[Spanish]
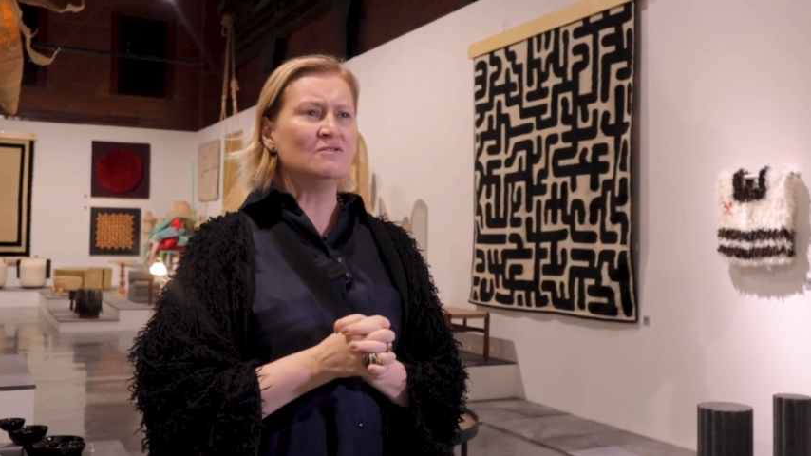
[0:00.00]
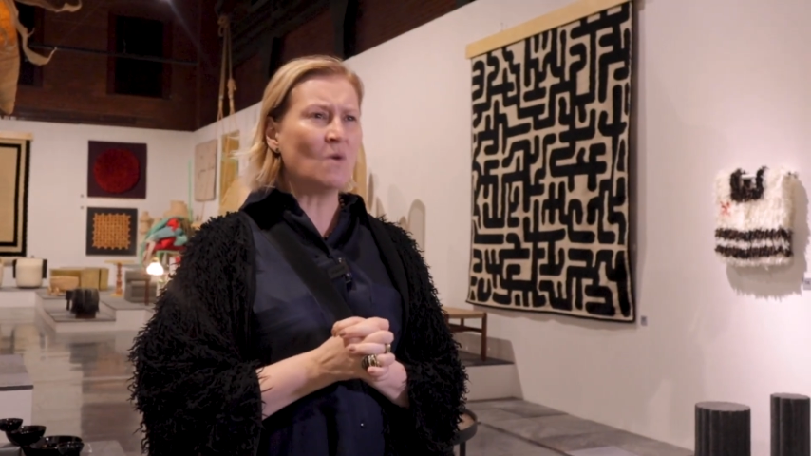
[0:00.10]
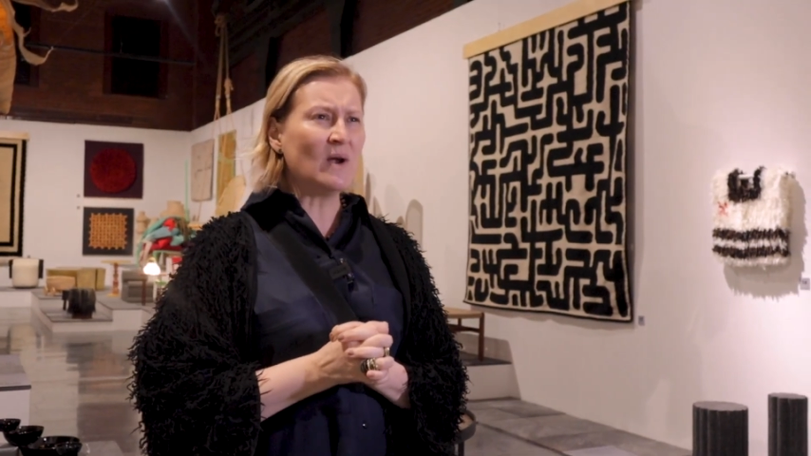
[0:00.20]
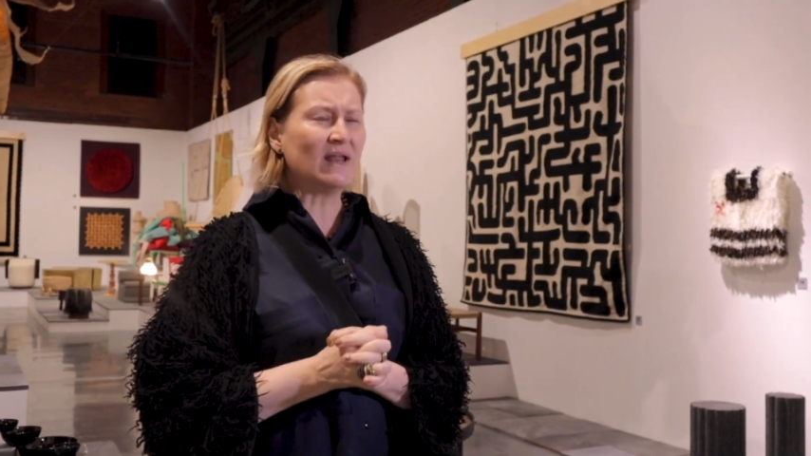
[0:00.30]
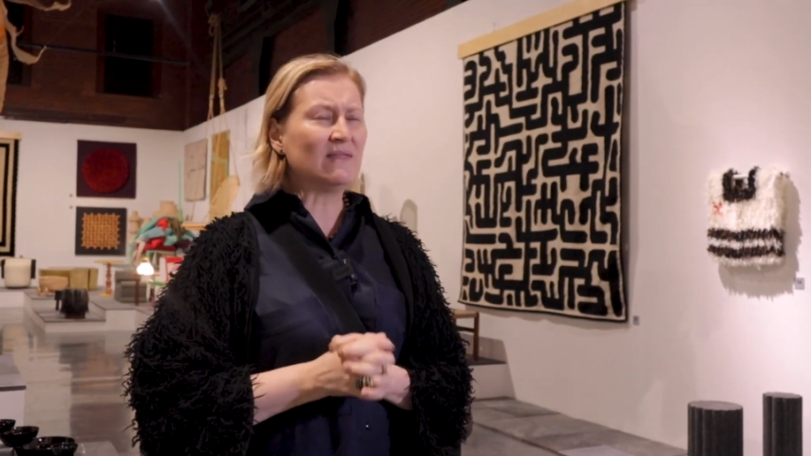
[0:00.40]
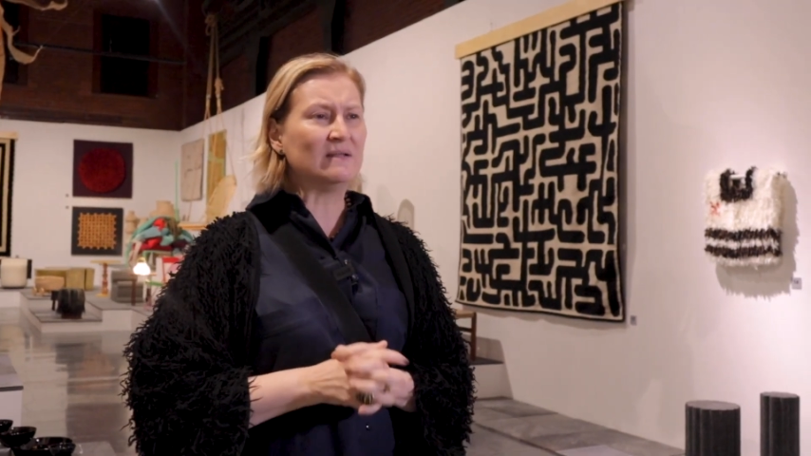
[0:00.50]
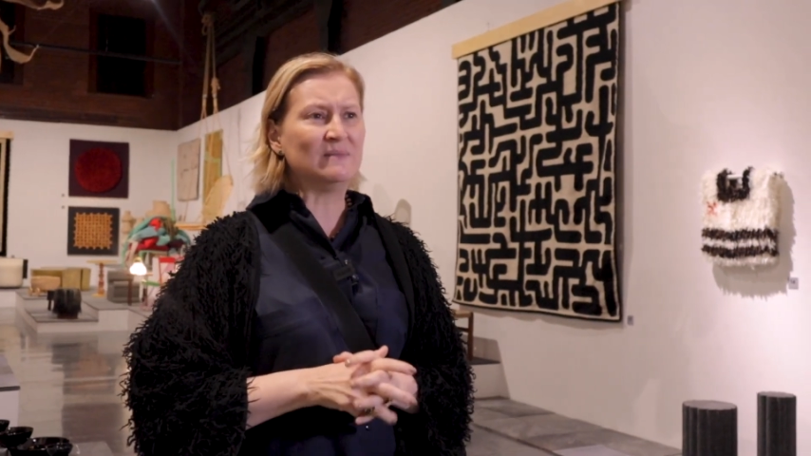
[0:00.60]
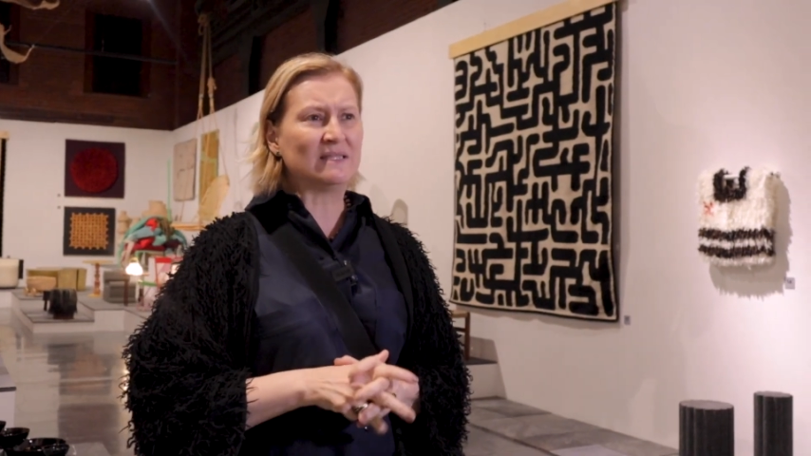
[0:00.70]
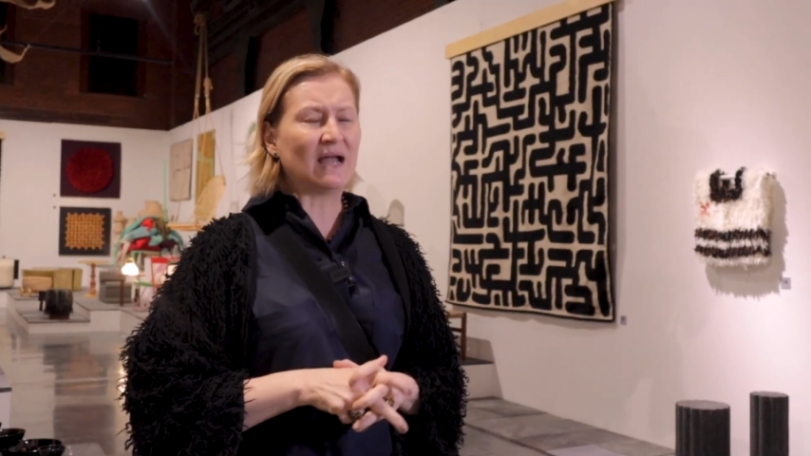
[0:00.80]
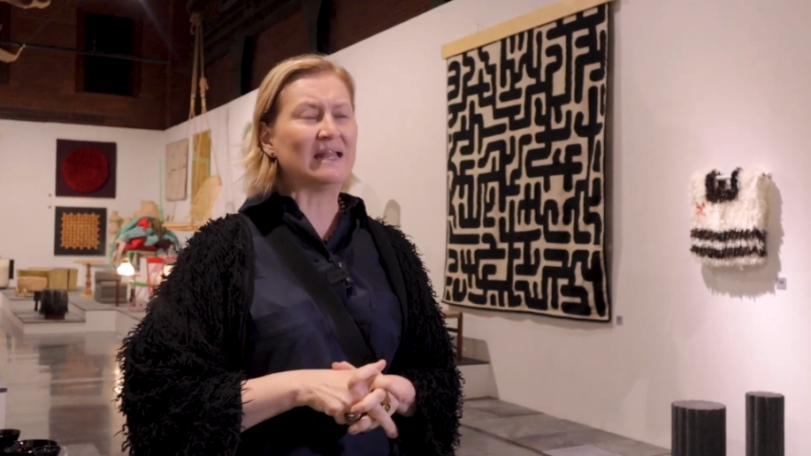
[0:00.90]
no era
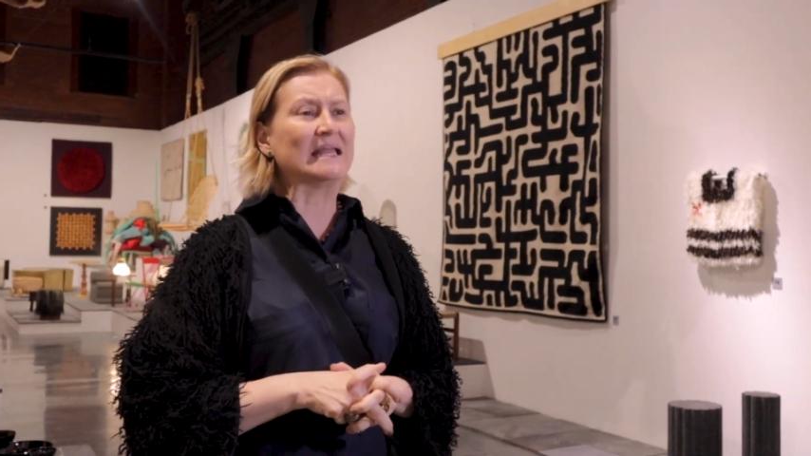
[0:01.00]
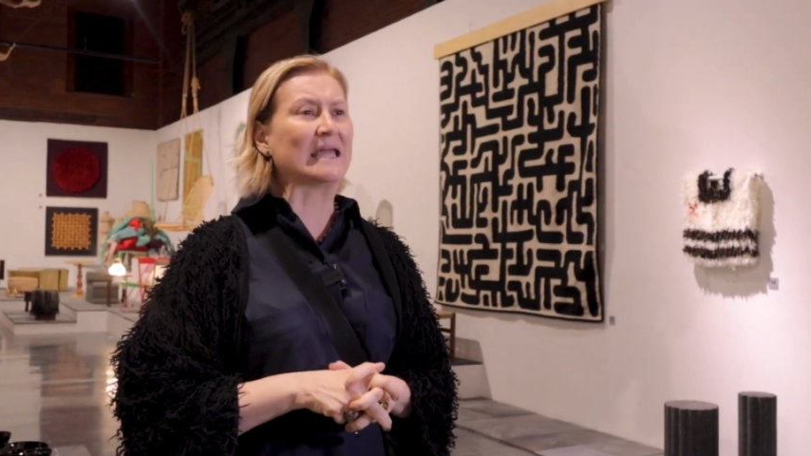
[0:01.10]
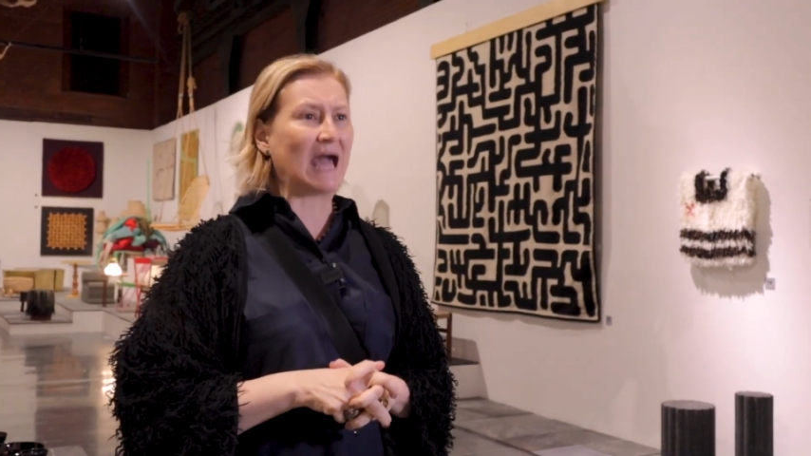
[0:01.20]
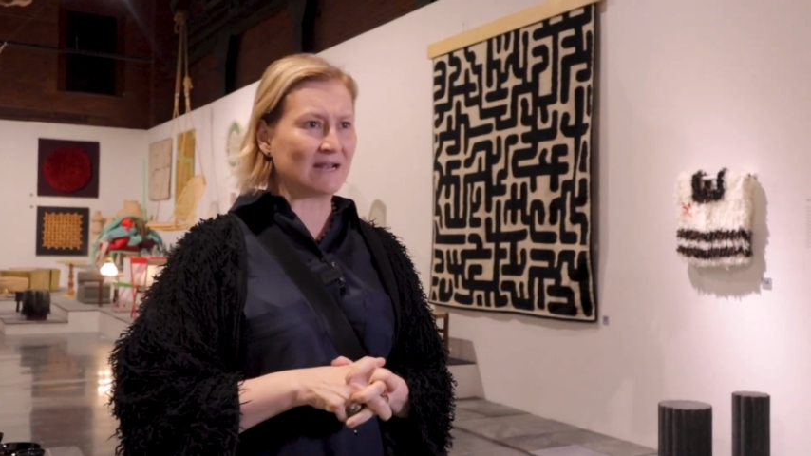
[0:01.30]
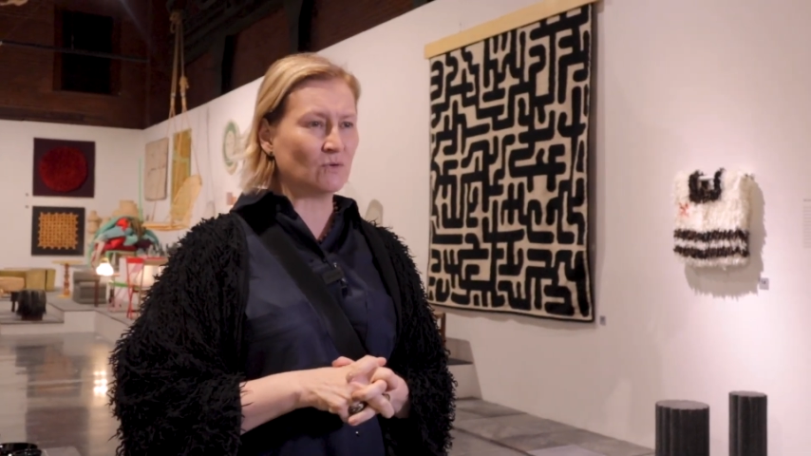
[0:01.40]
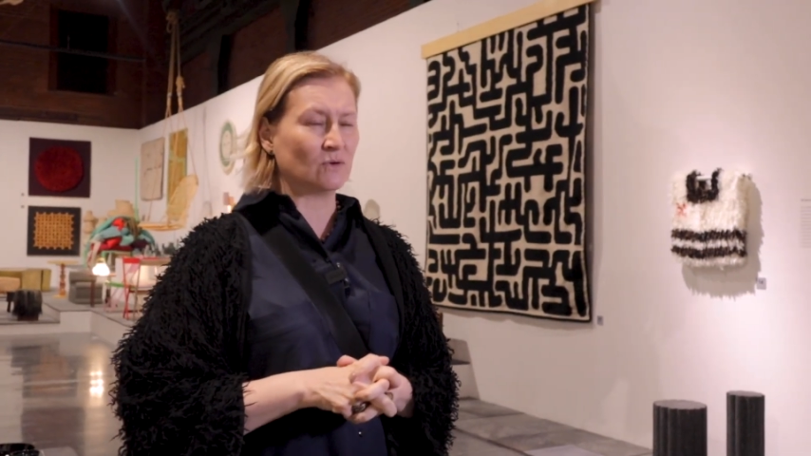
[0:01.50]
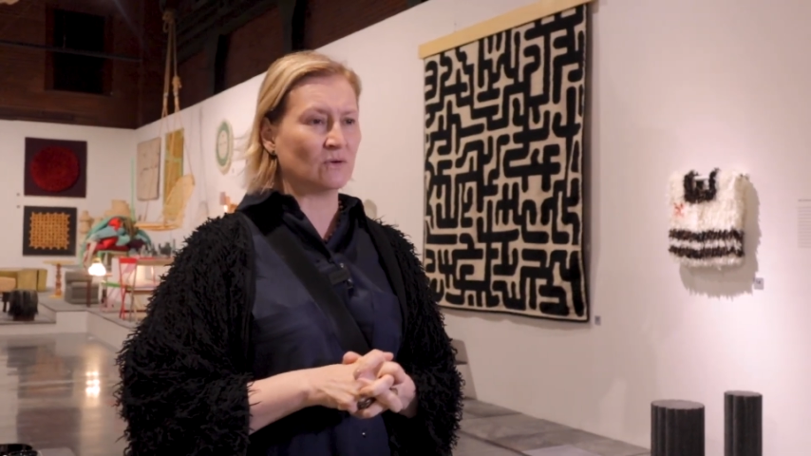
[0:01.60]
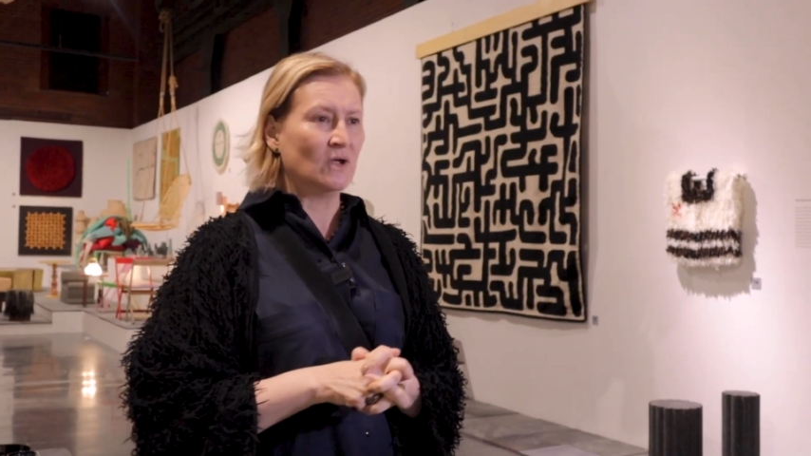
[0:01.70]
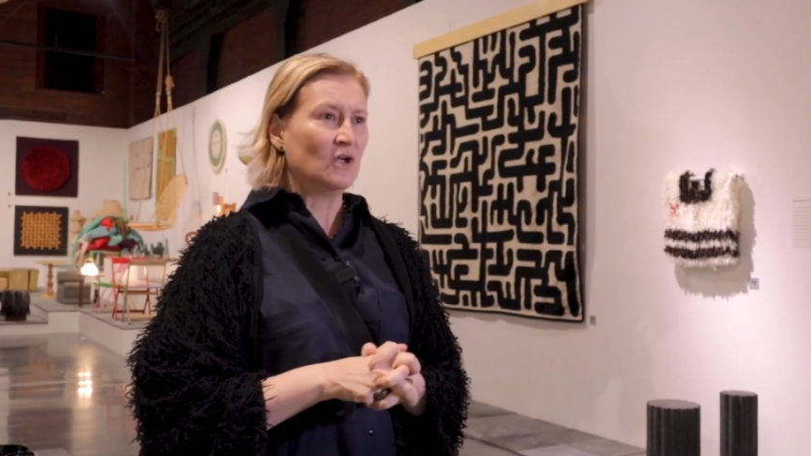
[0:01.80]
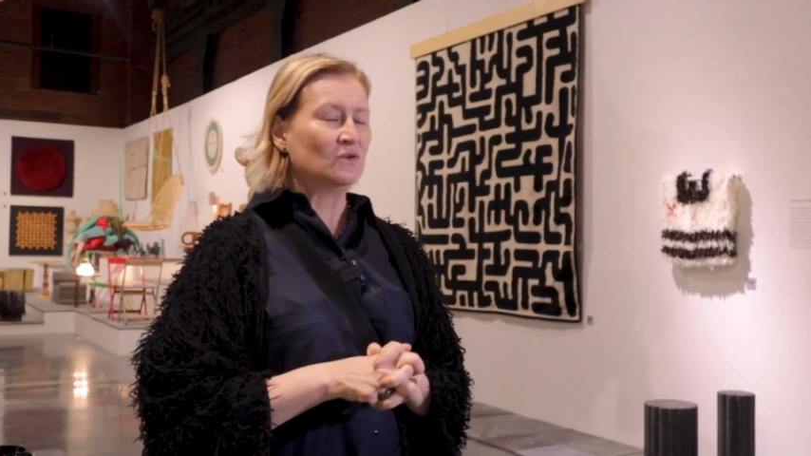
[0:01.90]
delimitar el canon,